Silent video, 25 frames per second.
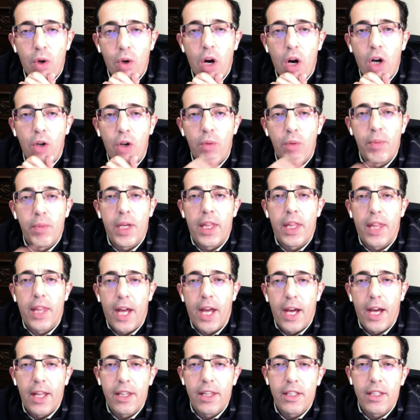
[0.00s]
que, com
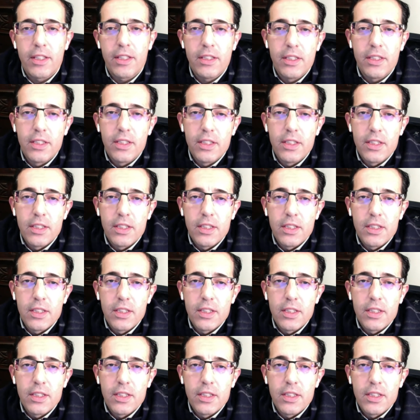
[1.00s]
alguma idade,